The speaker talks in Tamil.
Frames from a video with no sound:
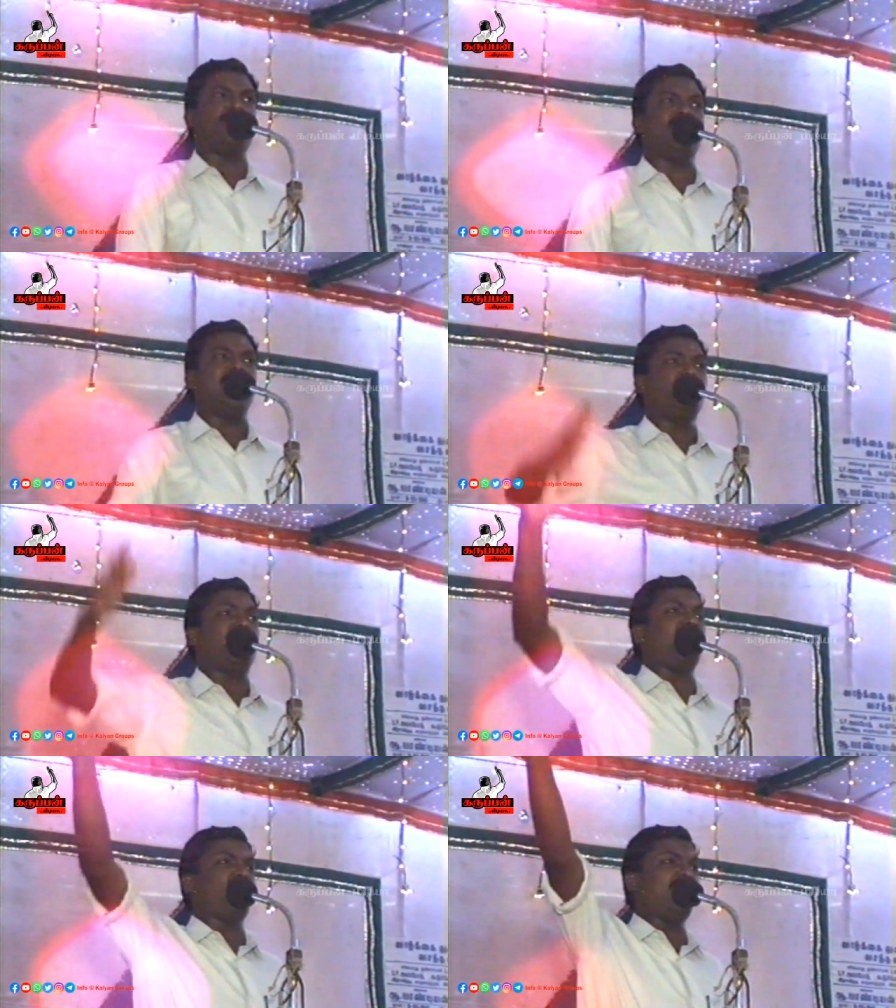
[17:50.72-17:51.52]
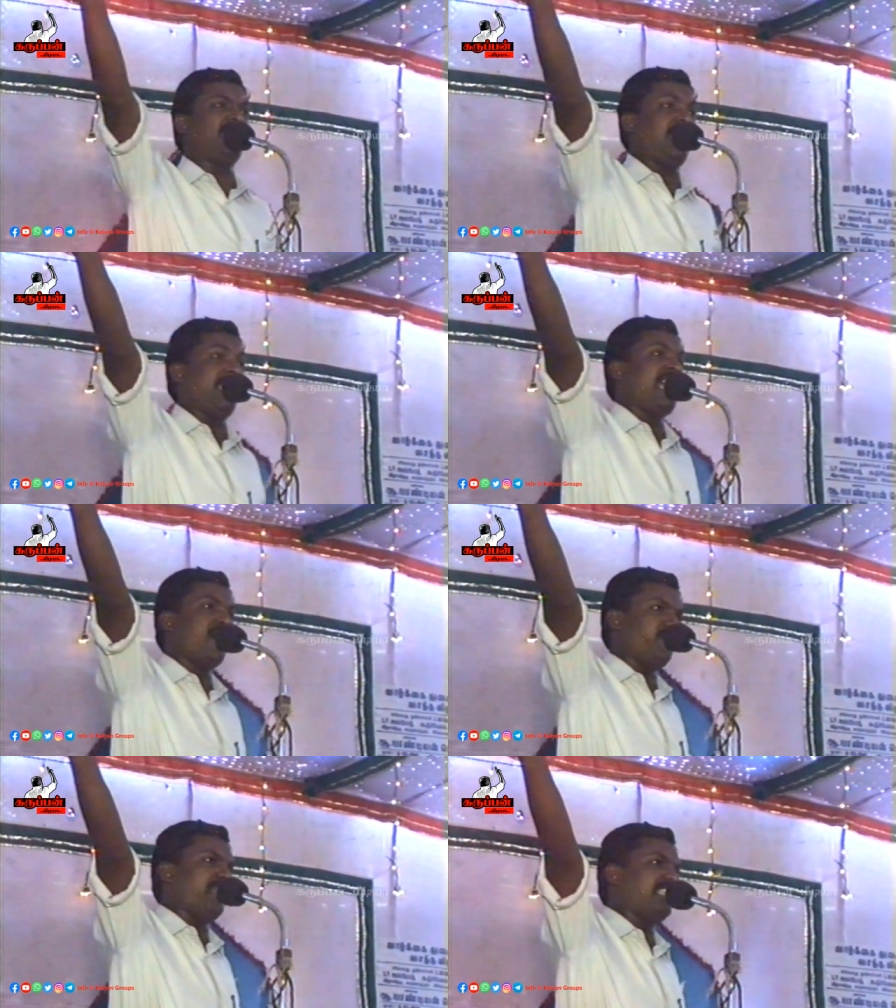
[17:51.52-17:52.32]
தான் பெரிய குளத்திலே
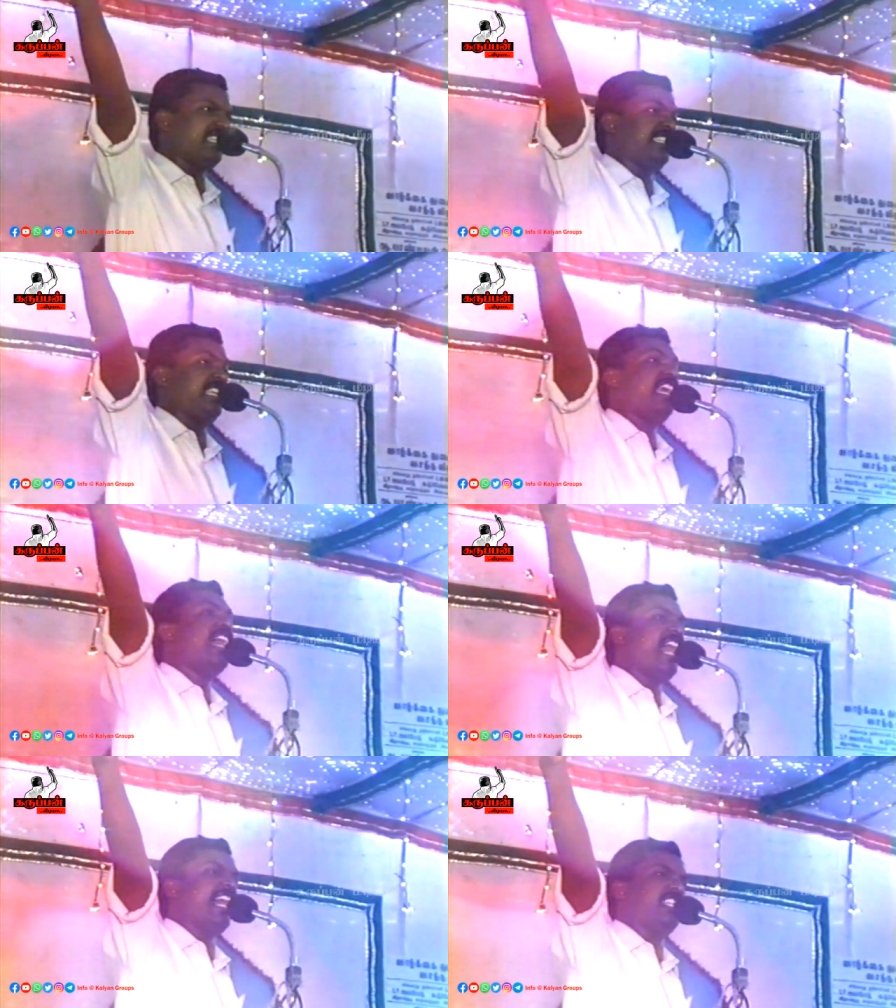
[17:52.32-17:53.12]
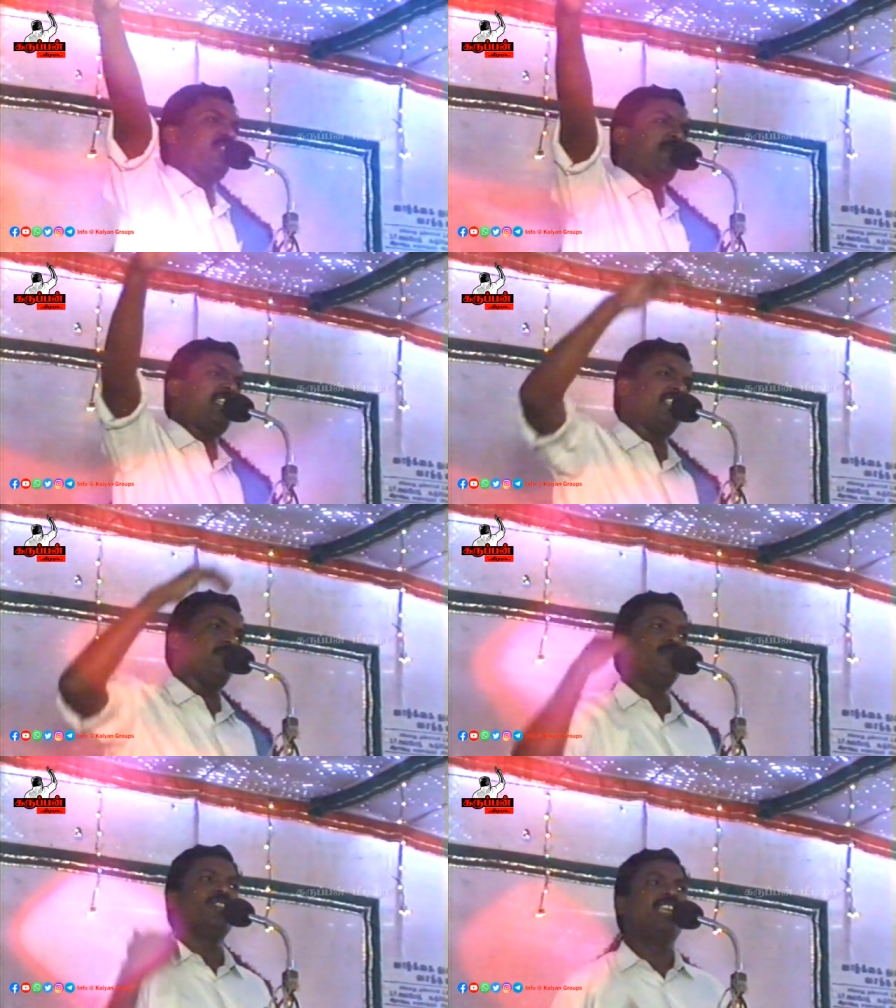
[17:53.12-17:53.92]
அம்பேத்கர் சிலை அகற்றப்பட்டது
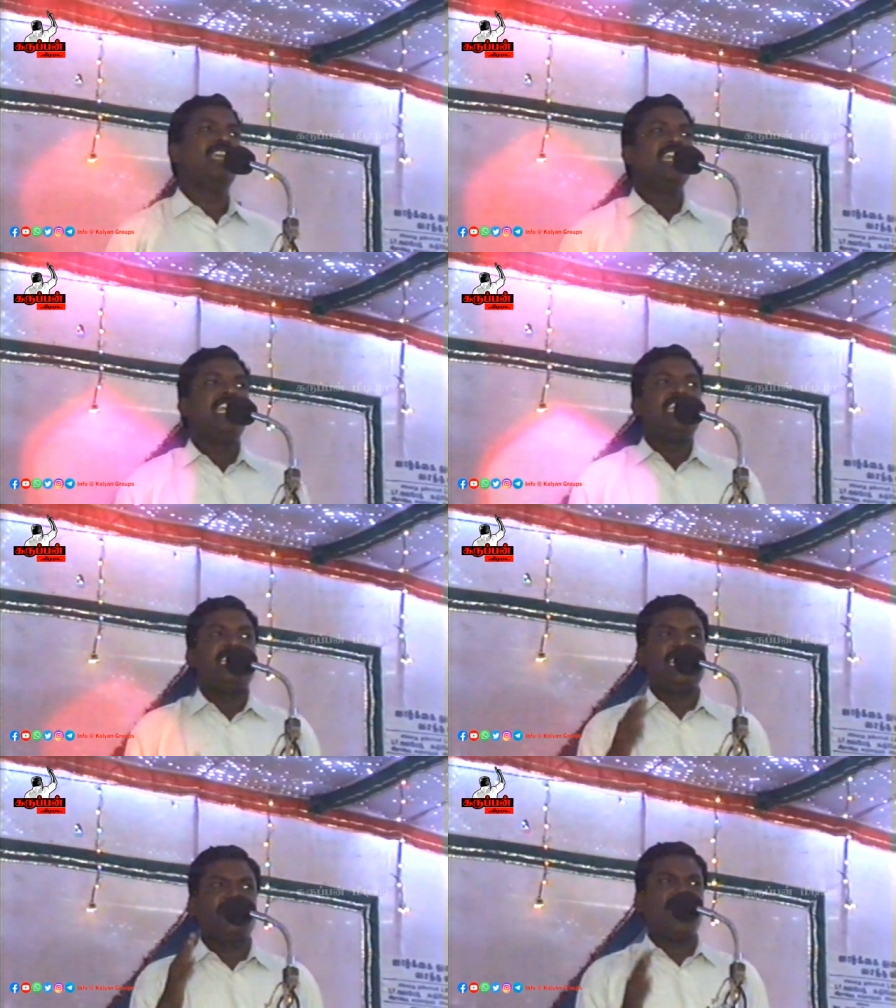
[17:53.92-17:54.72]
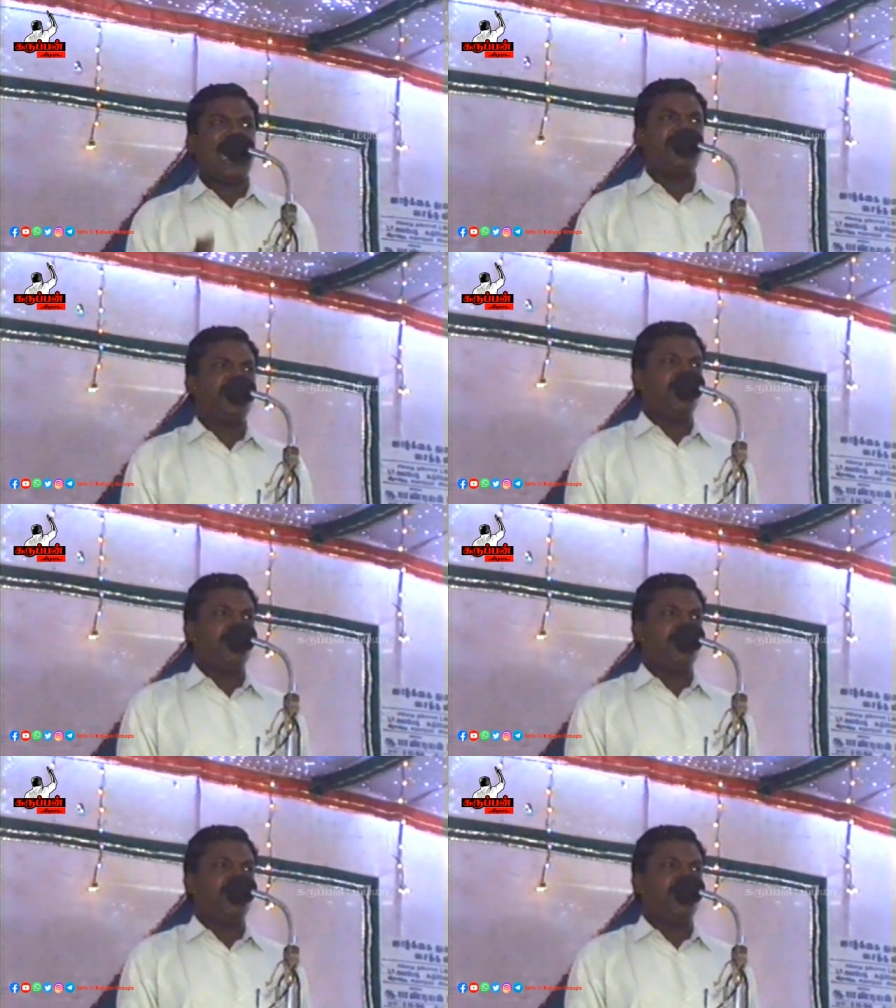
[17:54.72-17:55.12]
இந்த ஆட்சியும்